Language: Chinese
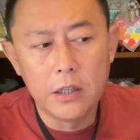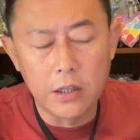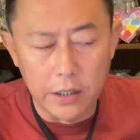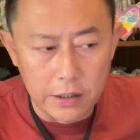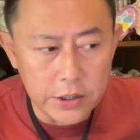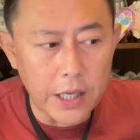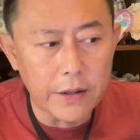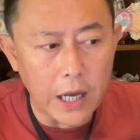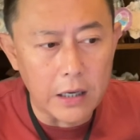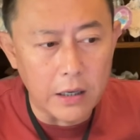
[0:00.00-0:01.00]
可能现
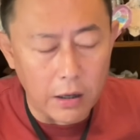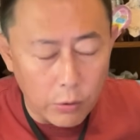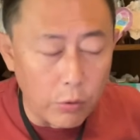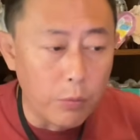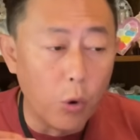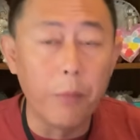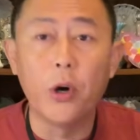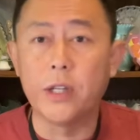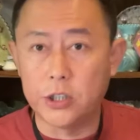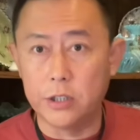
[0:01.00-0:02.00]
在你老公默
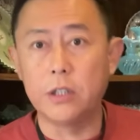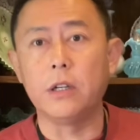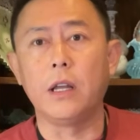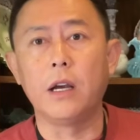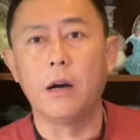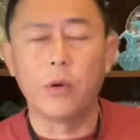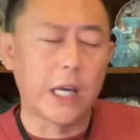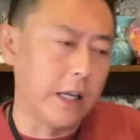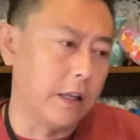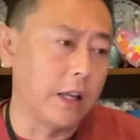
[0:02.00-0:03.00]
默的支持你啊，我
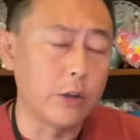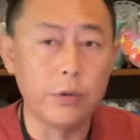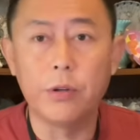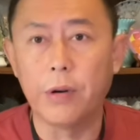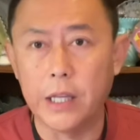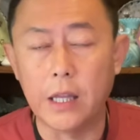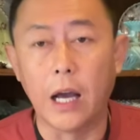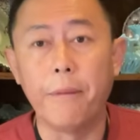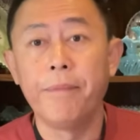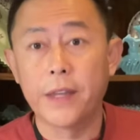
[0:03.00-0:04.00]
太太她追求理
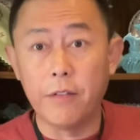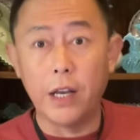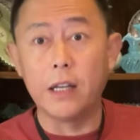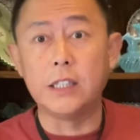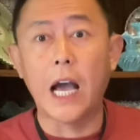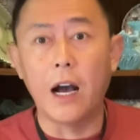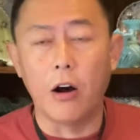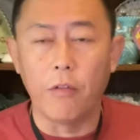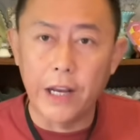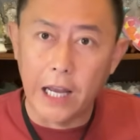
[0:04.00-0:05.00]
想，她为了家
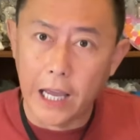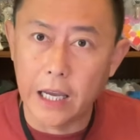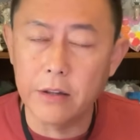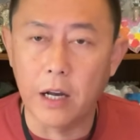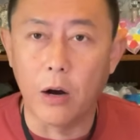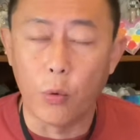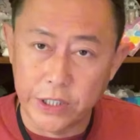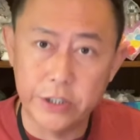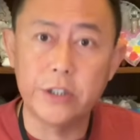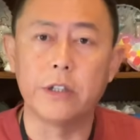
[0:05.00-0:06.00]
好，为了孩子好，我
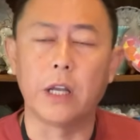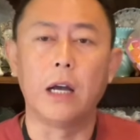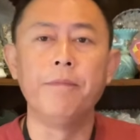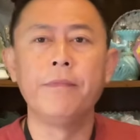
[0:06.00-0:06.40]
支持她。